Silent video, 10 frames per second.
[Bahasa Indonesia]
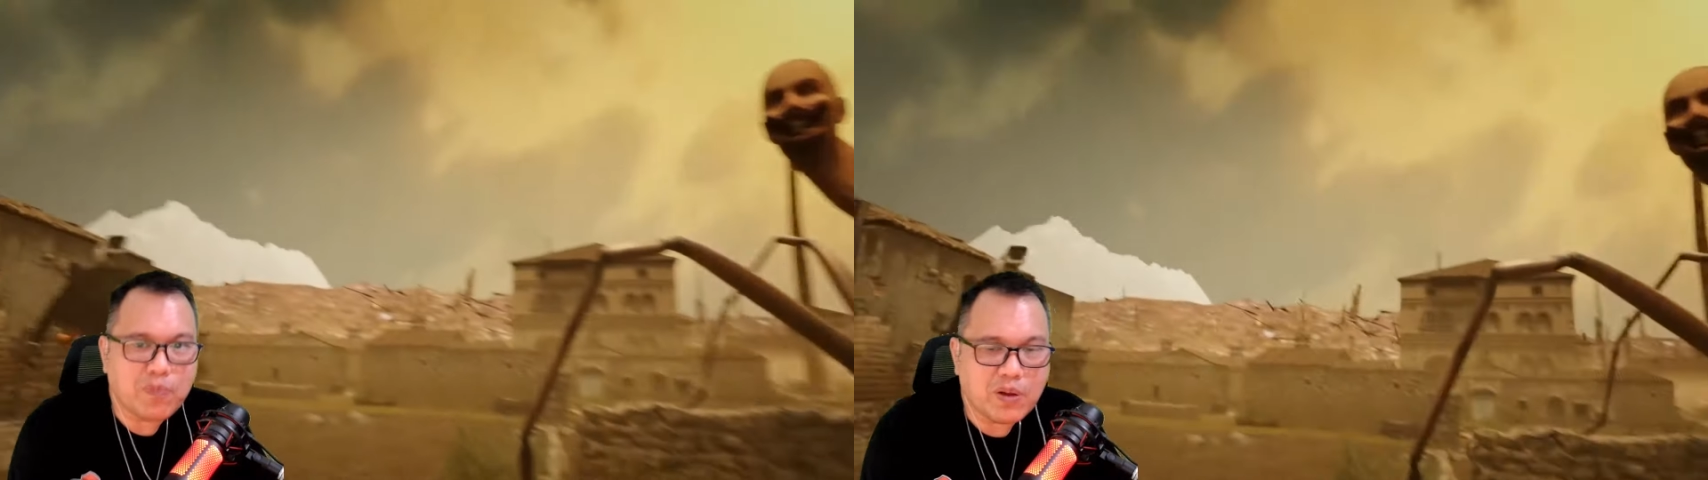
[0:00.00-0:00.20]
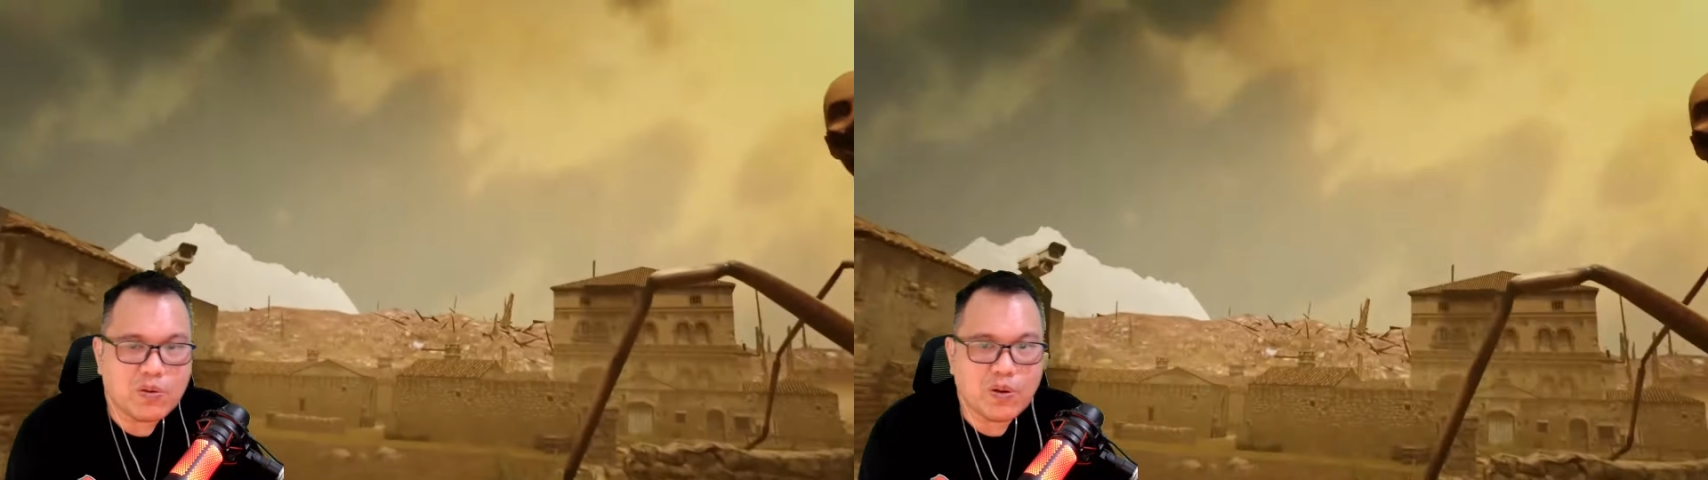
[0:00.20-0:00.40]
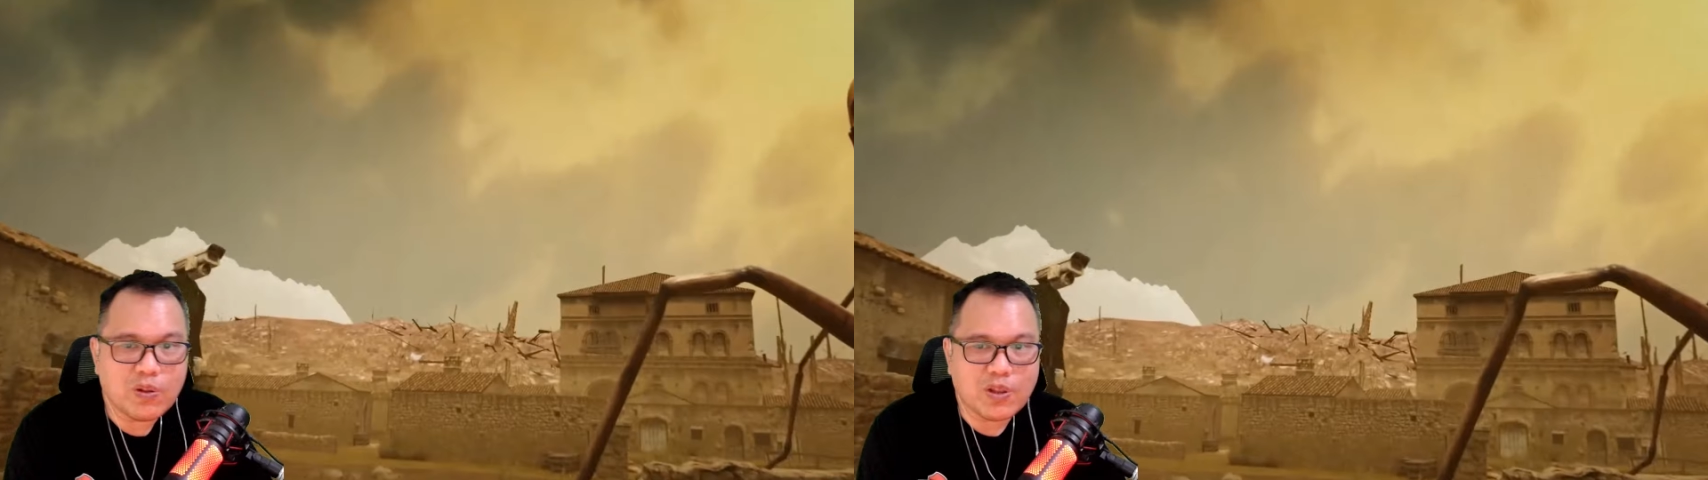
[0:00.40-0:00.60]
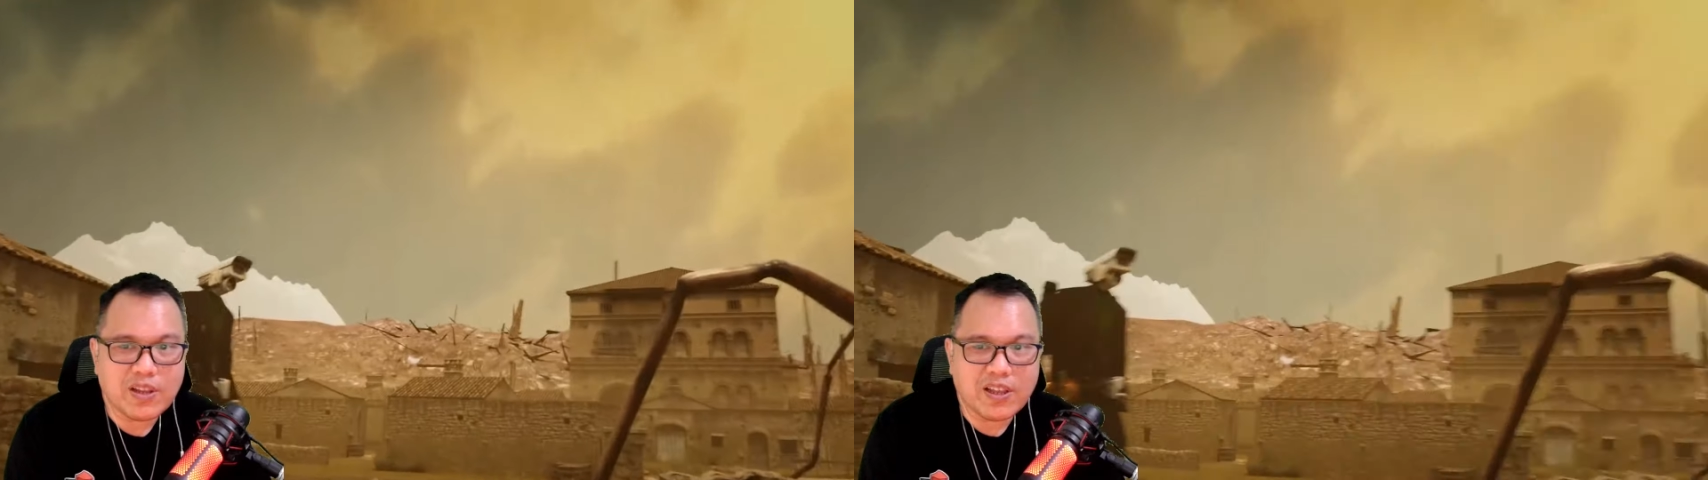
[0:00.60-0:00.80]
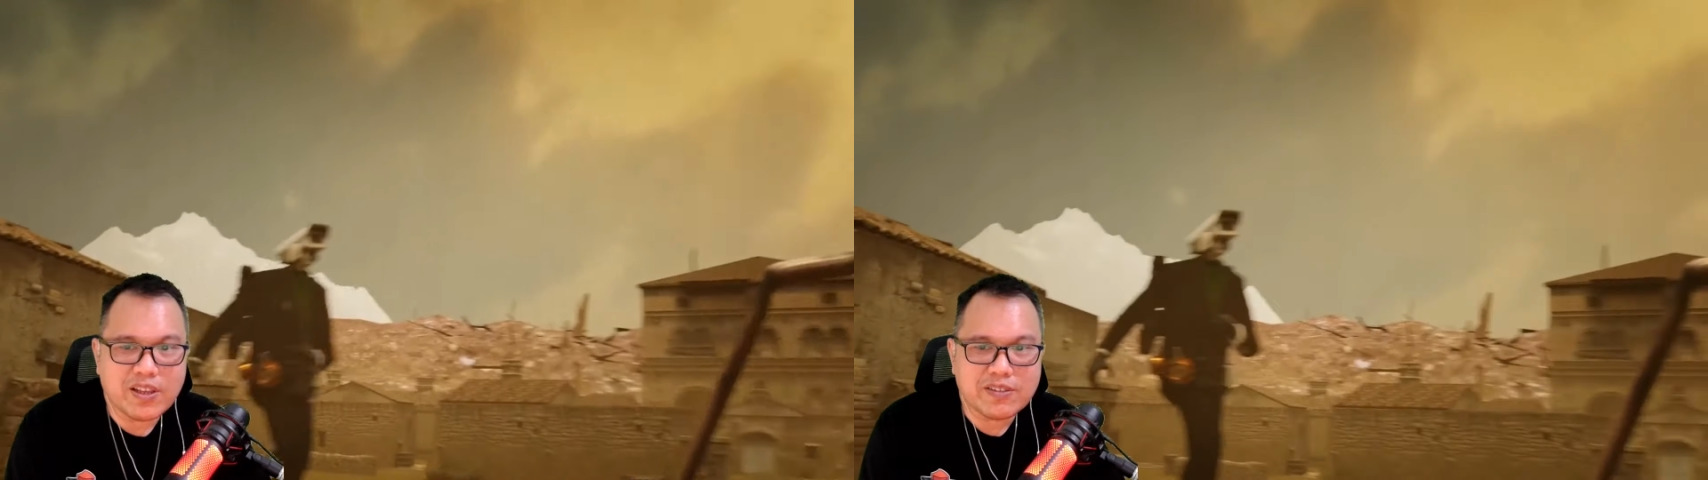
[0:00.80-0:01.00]
baru
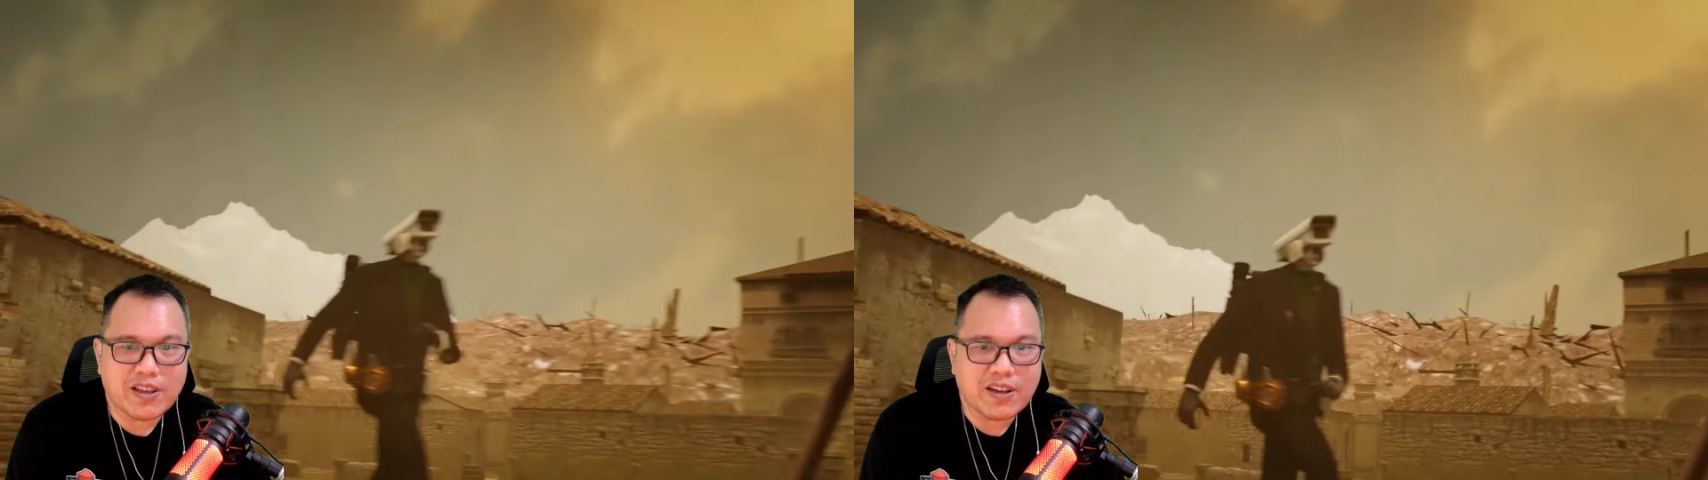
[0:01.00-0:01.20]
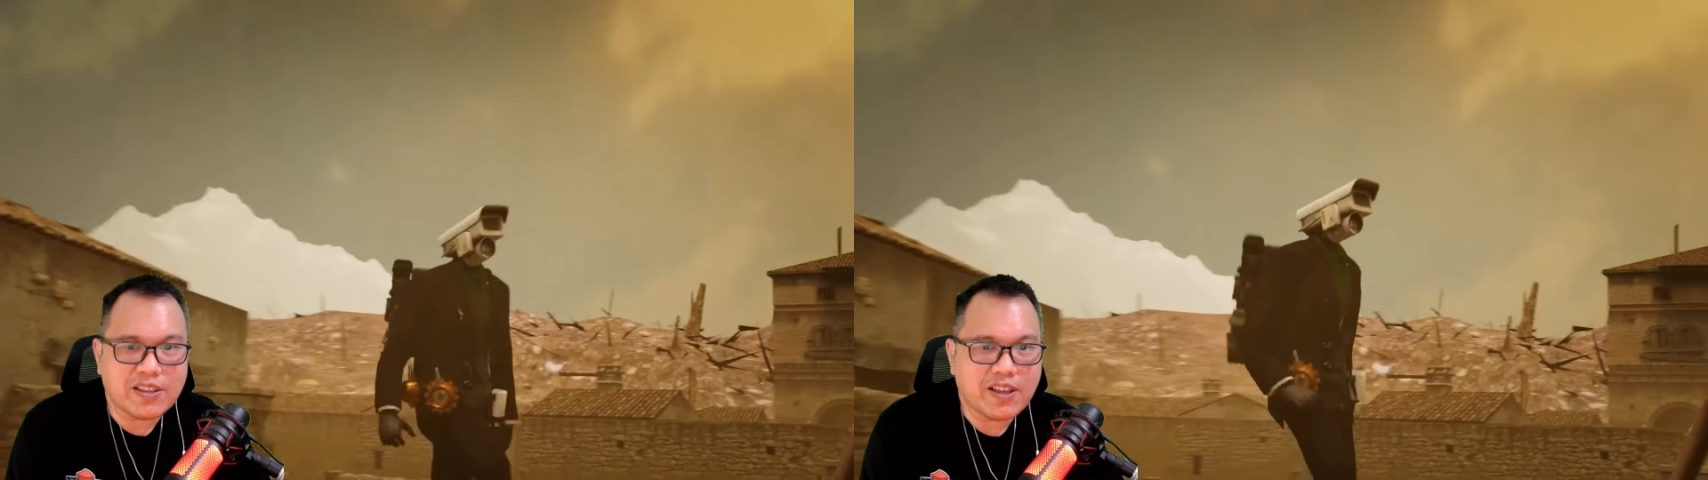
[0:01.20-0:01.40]
nonton yang seri